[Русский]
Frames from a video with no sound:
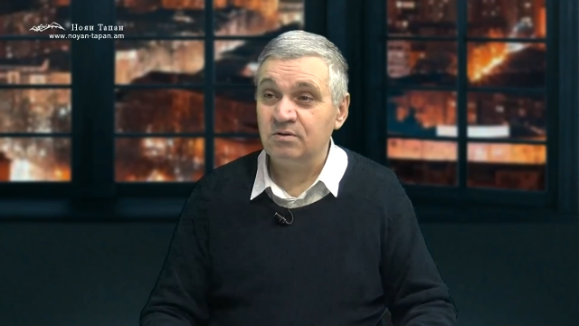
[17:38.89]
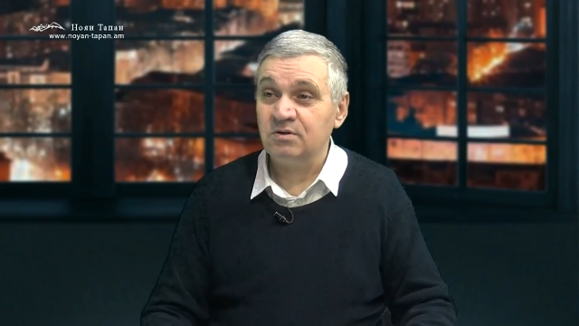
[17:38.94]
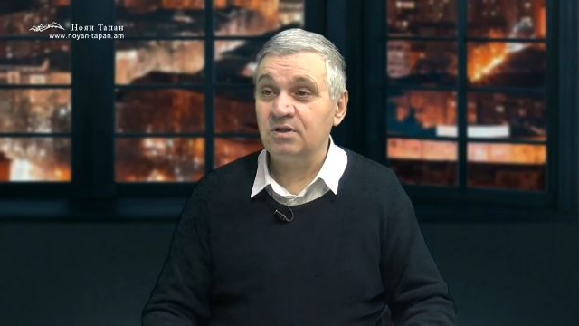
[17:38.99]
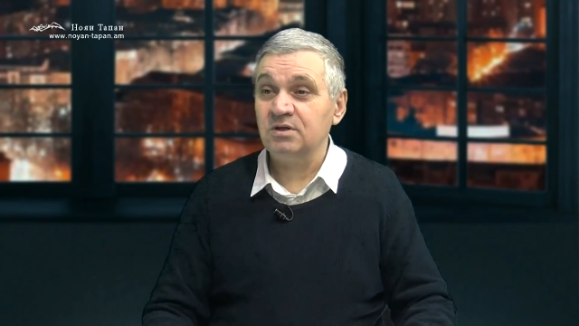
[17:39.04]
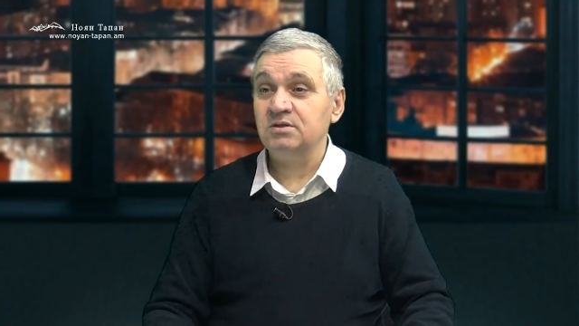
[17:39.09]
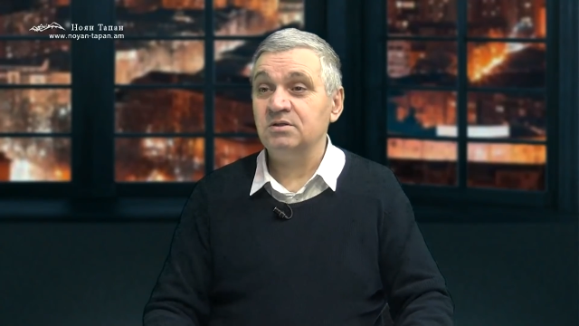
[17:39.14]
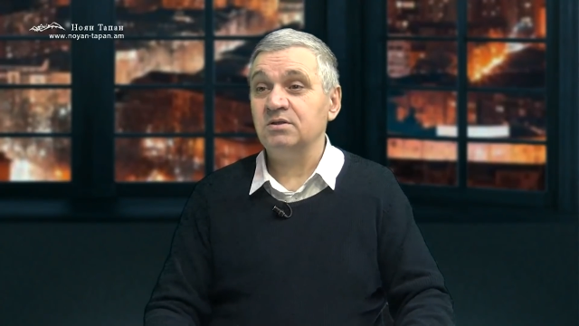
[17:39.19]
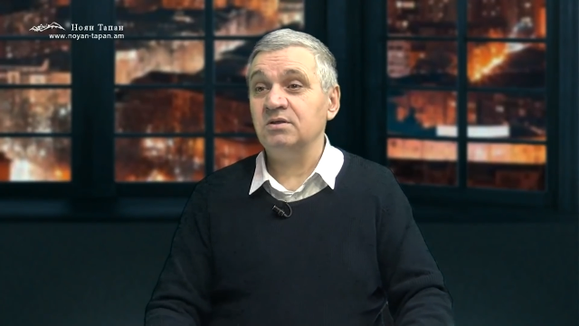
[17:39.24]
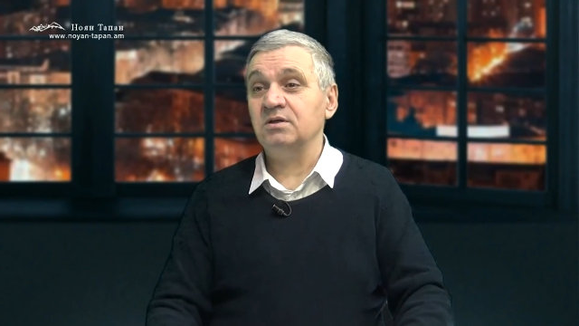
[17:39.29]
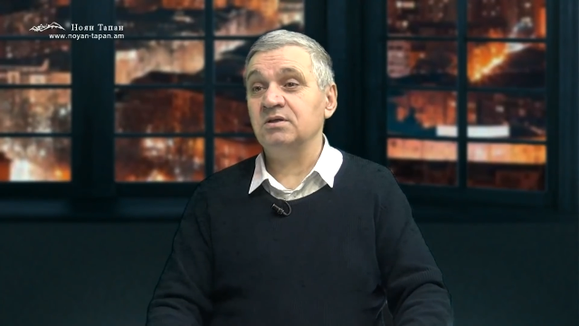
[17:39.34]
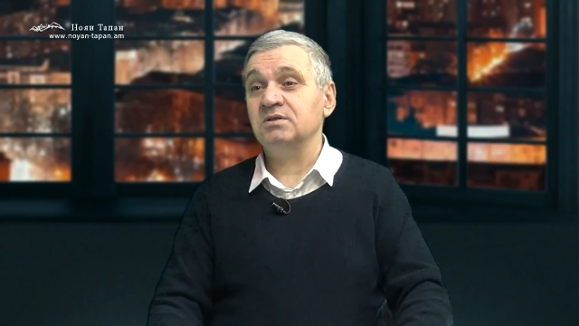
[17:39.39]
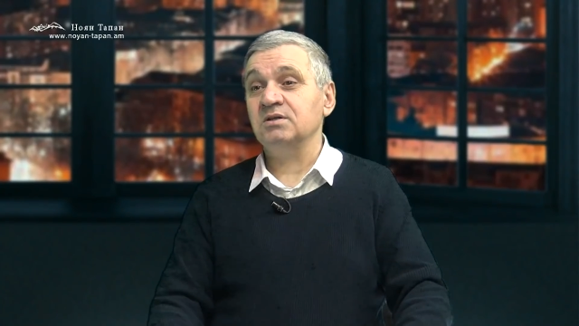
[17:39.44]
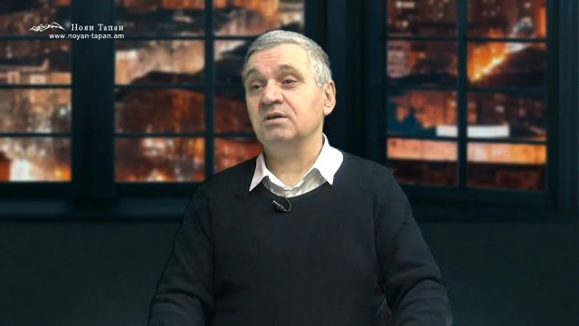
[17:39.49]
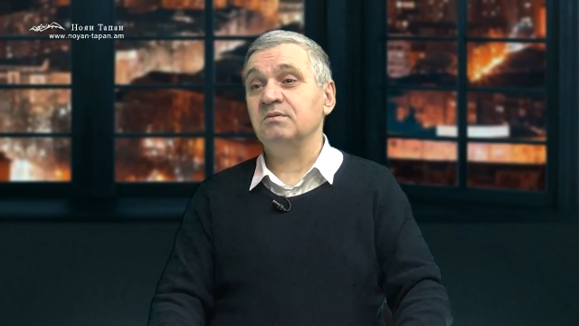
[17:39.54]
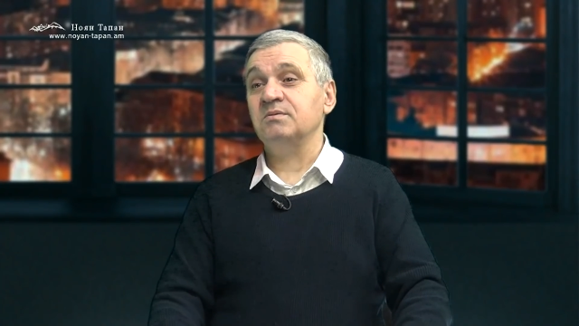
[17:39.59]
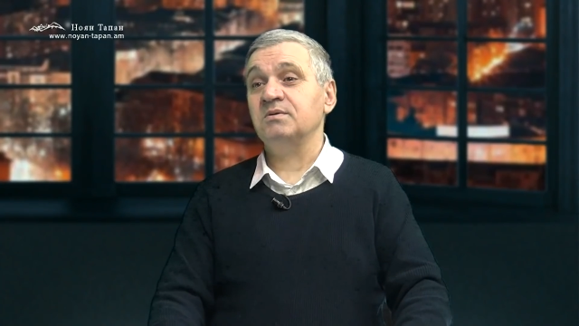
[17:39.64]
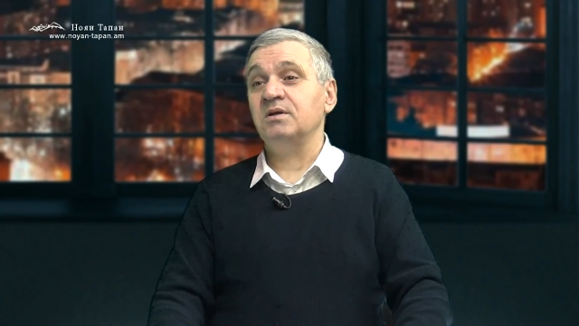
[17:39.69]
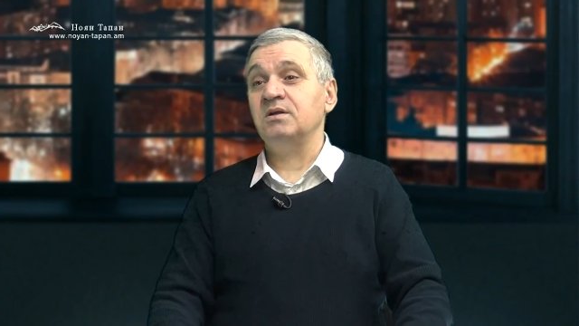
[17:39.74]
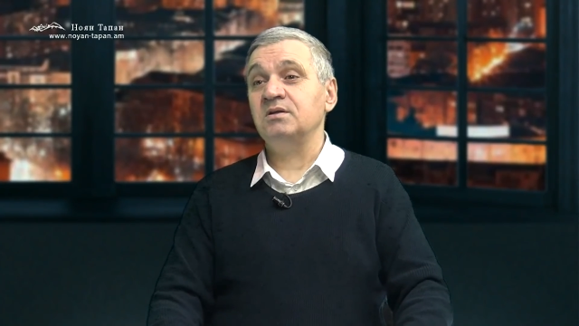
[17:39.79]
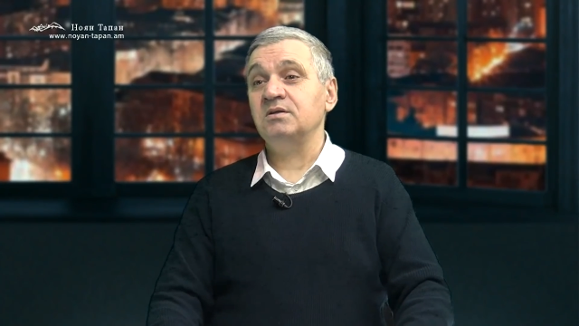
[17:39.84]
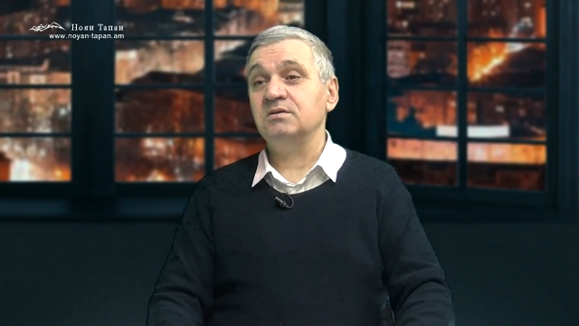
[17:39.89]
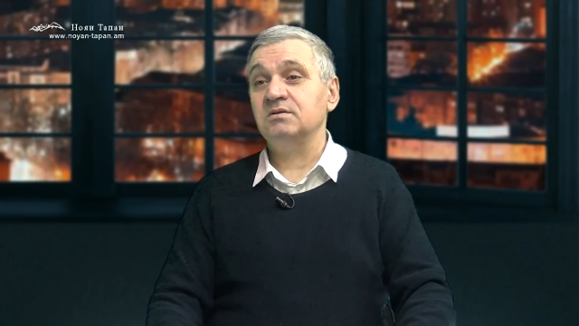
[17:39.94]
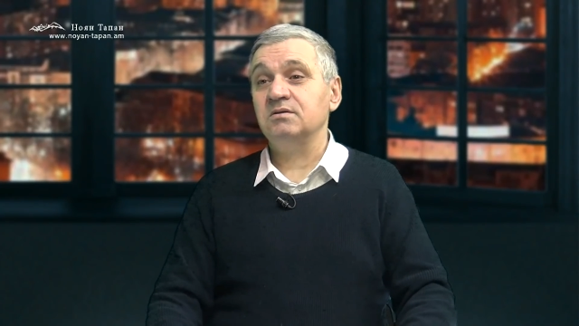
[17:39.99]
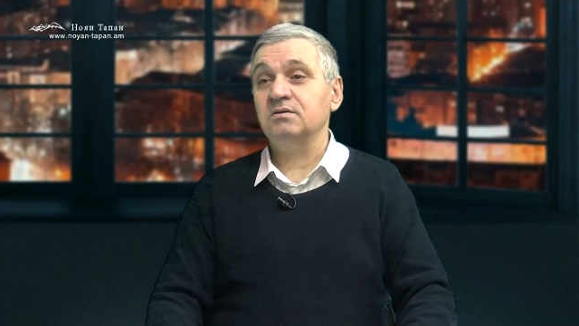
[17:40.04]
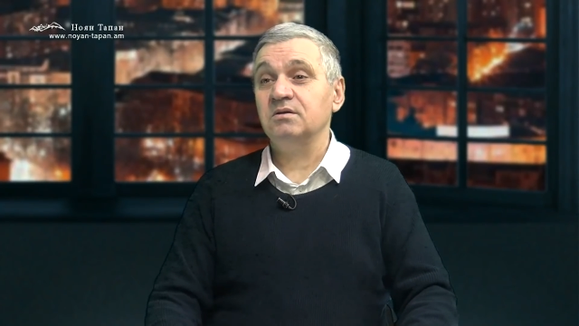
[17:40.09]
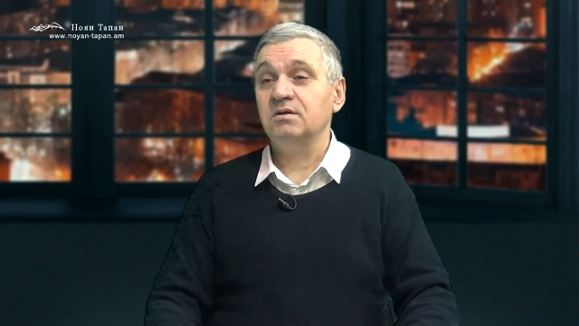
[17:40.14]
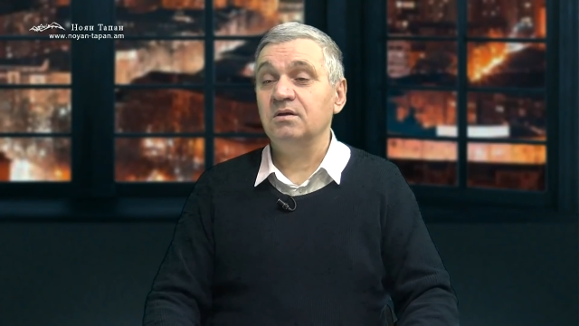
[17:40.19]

России собрались